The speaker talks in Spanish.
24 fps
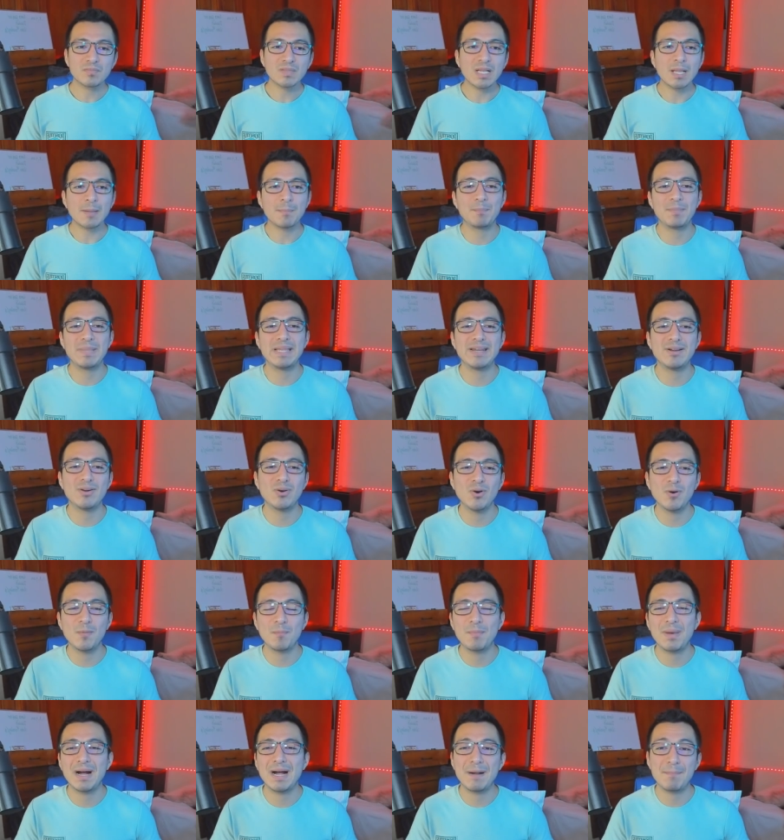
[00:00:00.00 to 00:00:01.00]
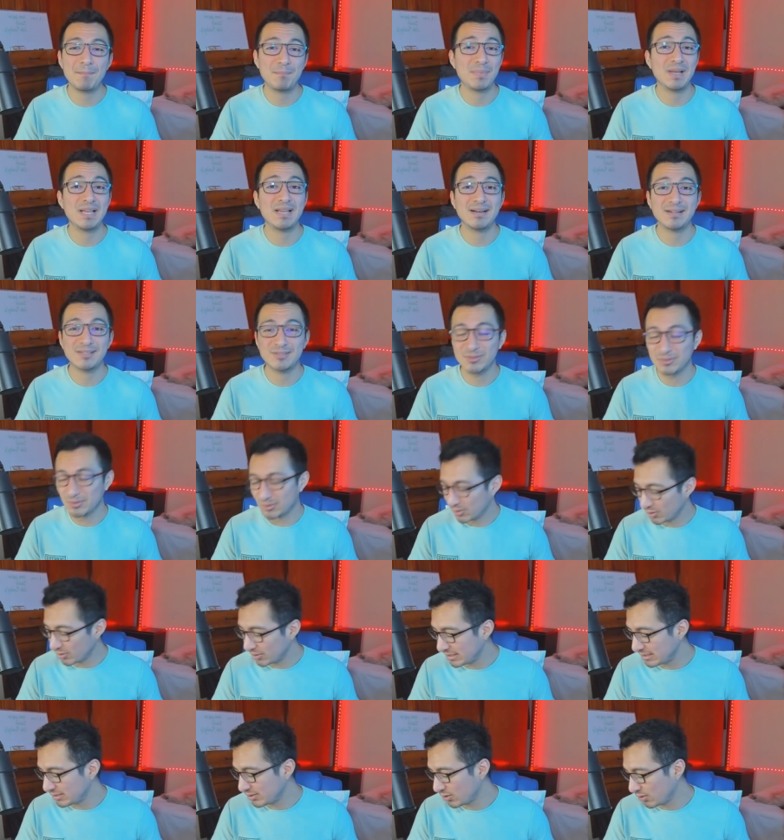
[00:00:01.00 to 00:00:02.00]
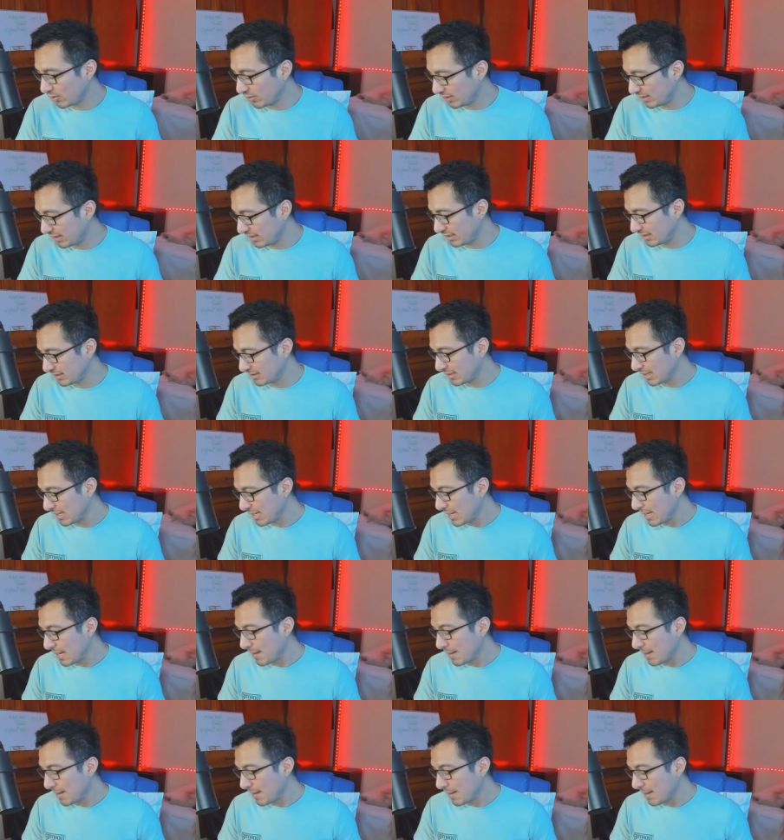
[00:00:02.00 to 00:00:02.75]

Virgo va a ampliar sus horizontes,